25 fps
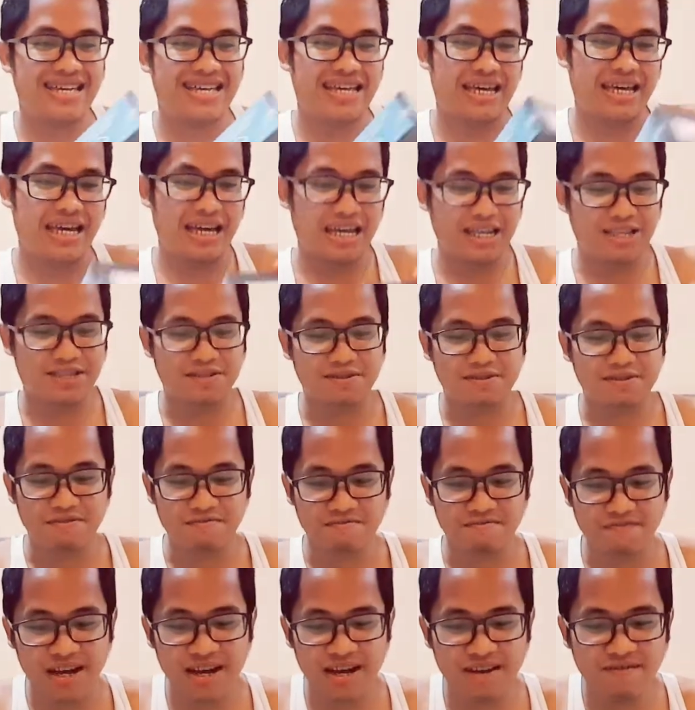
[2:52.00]
Eto,
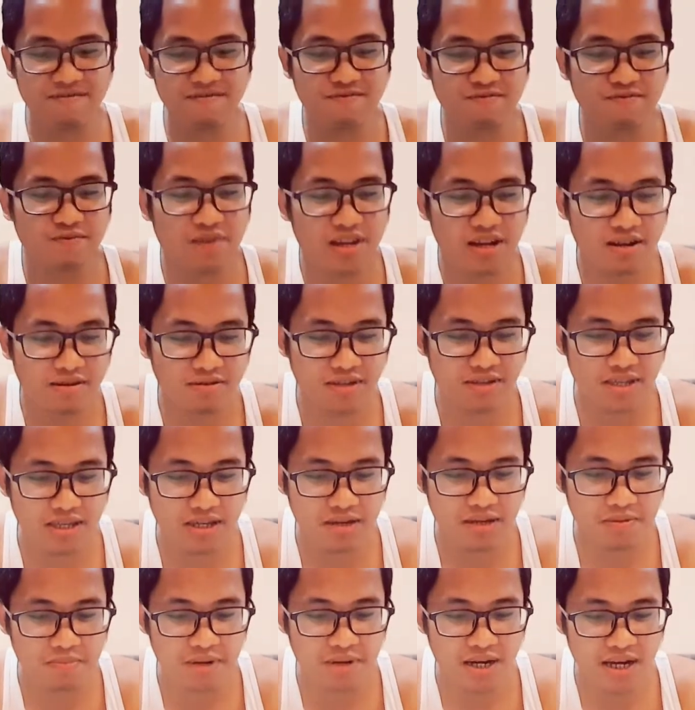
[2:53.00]
512
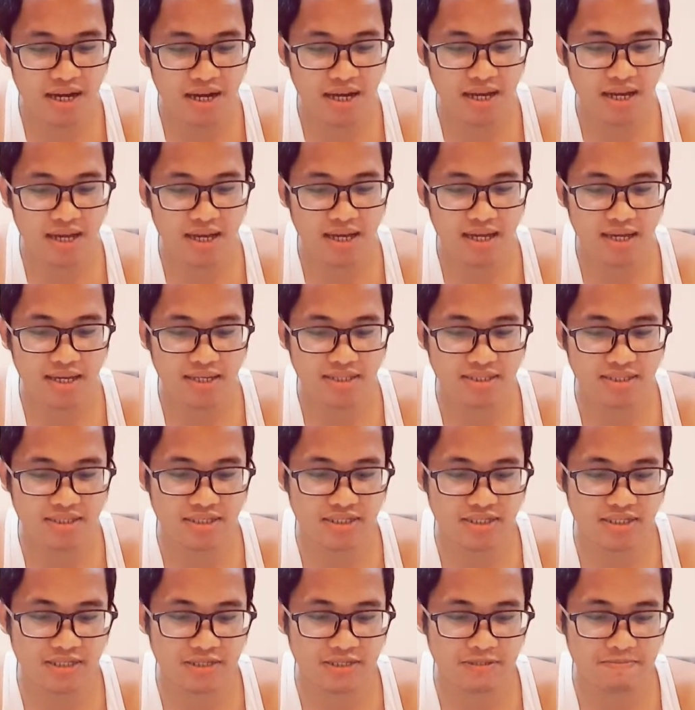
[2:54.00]

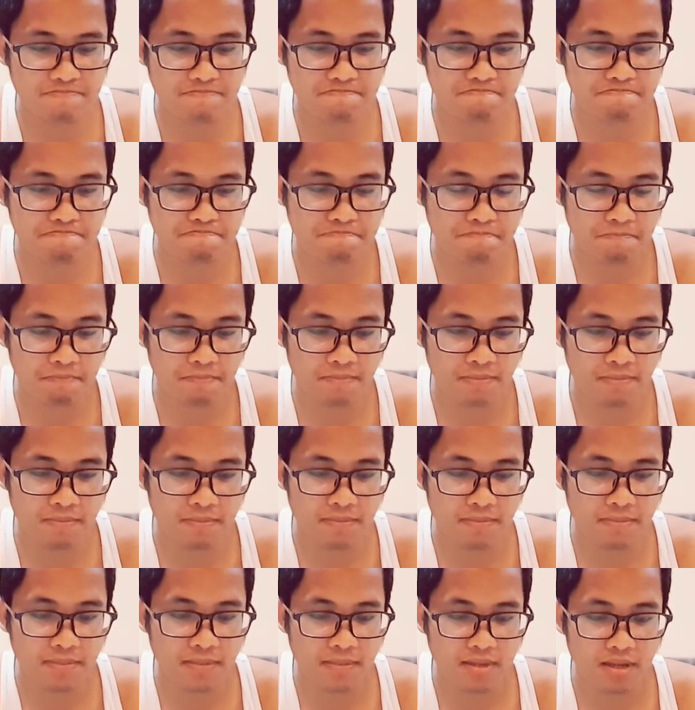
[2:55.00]
gigabytes.
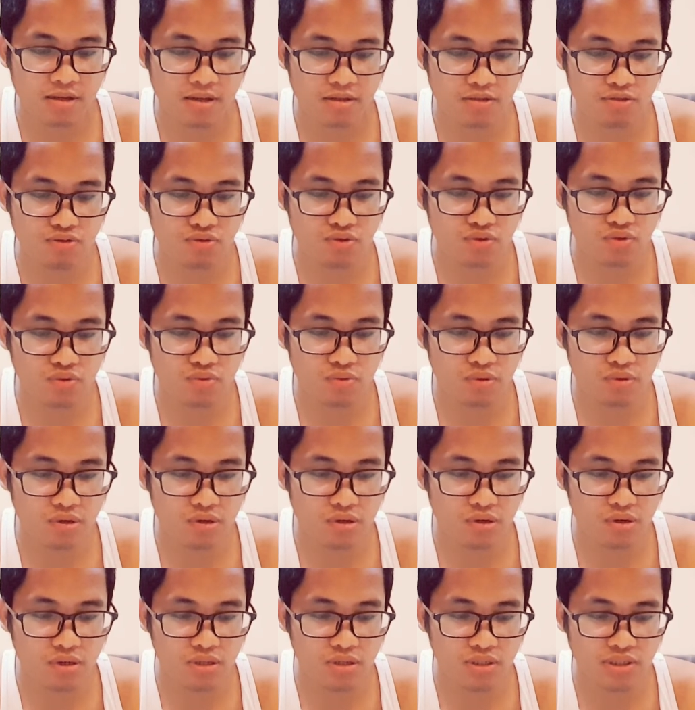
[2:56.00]

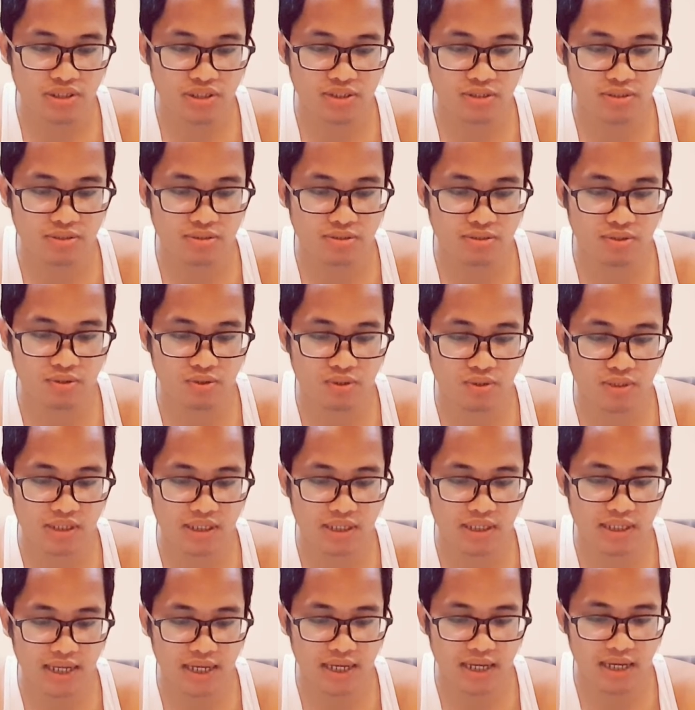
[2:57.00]
Duo, Note
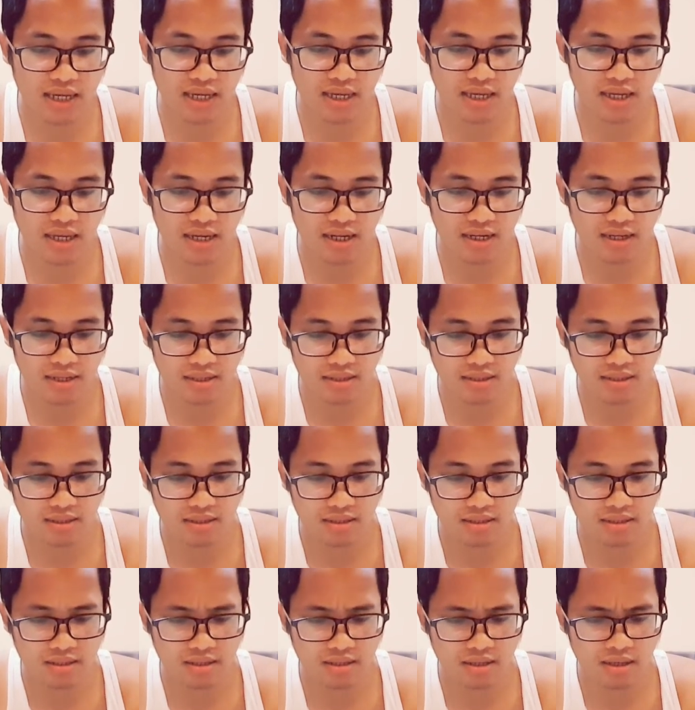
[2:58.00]

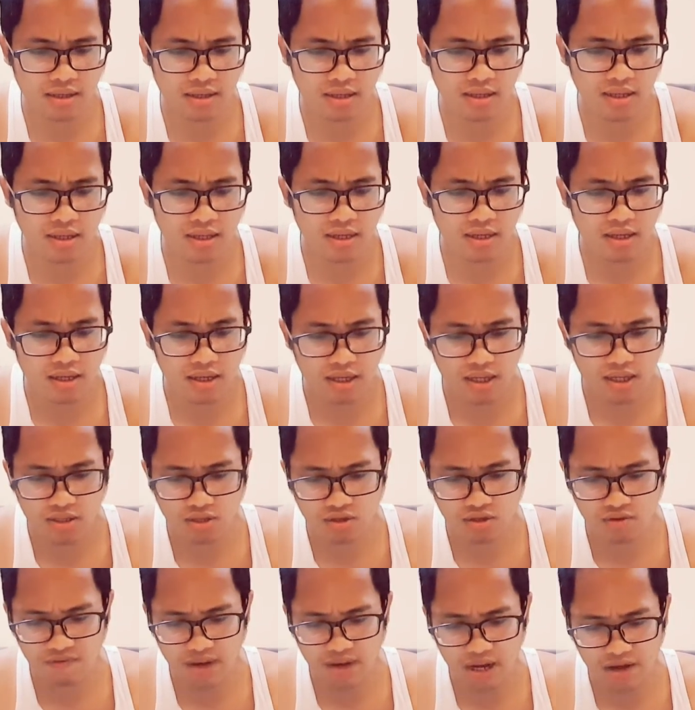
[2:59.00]
9. Ito
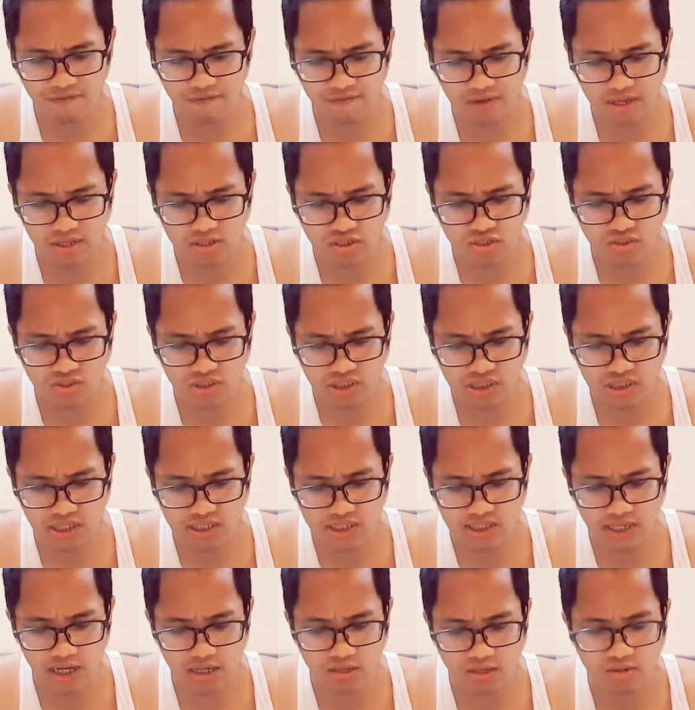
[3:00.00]
yung mga features niya
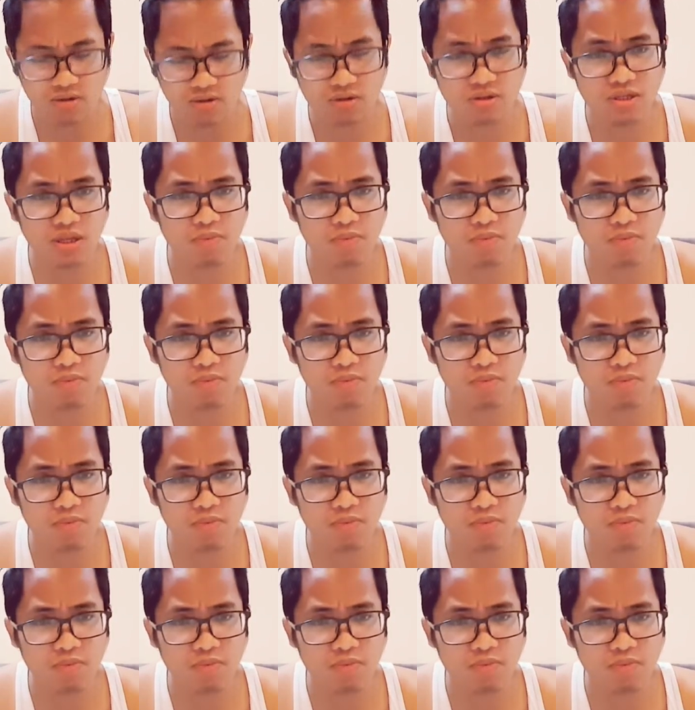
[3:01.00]
sa likod.